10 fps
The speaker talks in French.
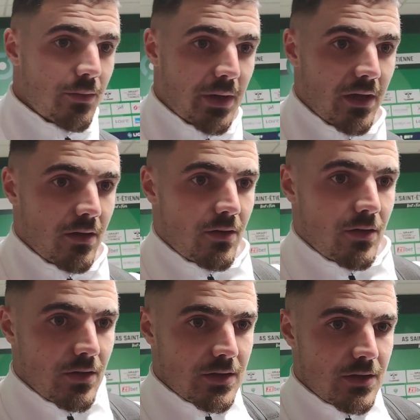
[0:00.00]
Après,
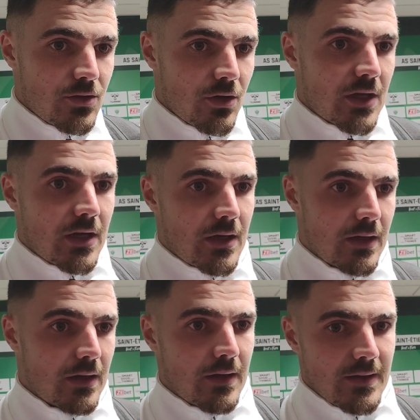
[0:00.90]
c'est sûr qu'à
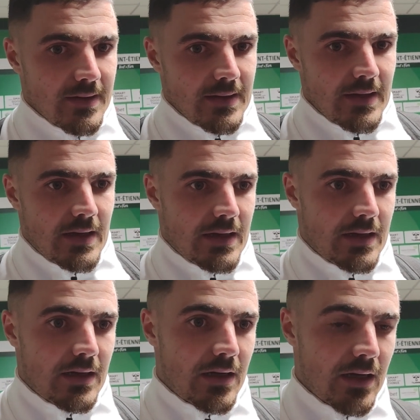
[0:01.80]

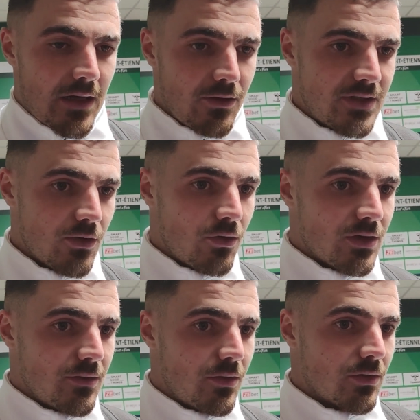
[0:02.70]
à, à 1-0
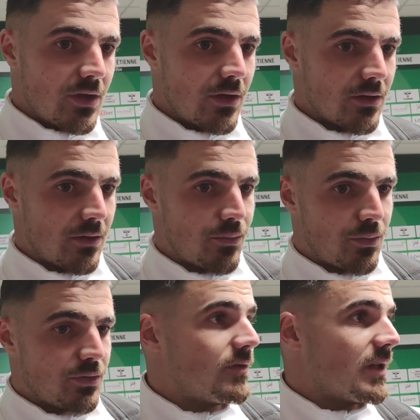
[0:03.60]
on est, on est, on est un peu
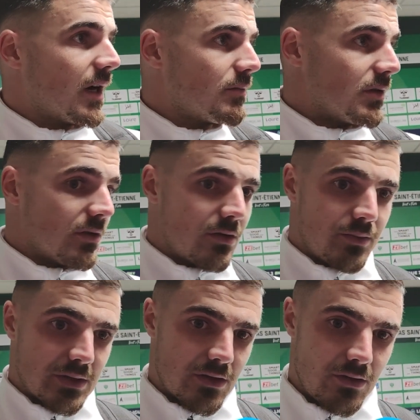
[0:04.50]
plus vulnérable
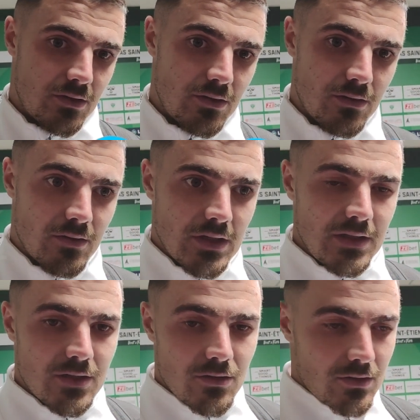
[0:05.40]
parce que
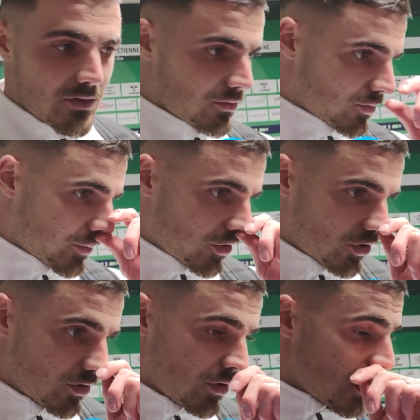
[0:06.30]
voilà ils sont ils sont tout
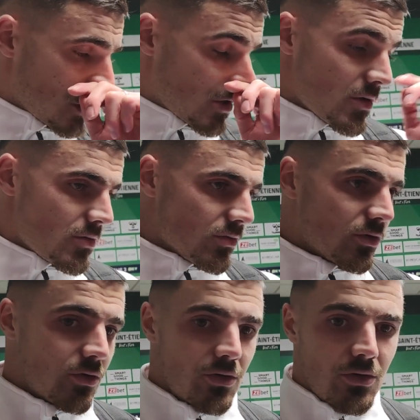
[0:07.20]
proches
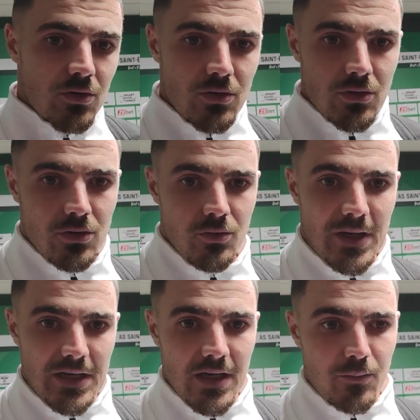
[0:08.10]
de, de, de,
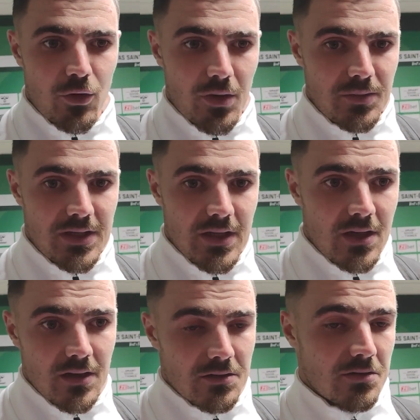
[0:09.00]
marquer en première
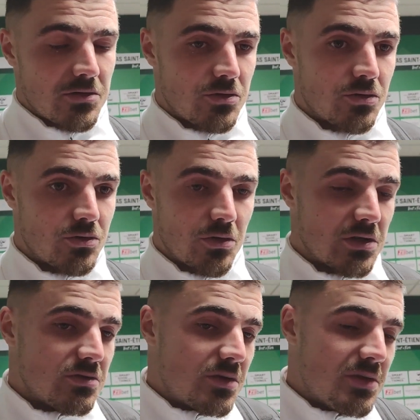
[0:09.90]
mi-temps sur,
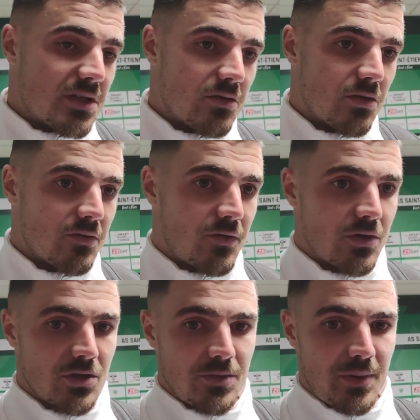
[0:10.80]
la deuxième mi-temps encore une
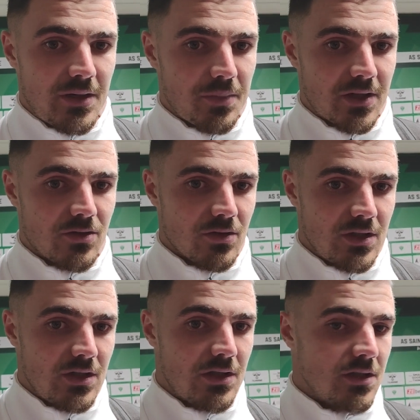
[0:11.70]
fois j'ai pas l'impression
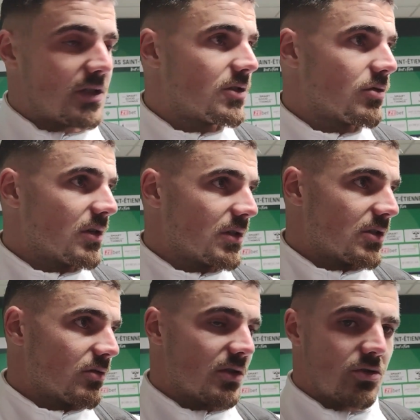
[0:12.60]
qu'ils soient,
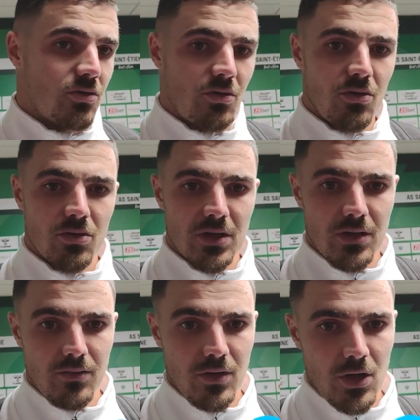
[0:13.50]
si dangereux on est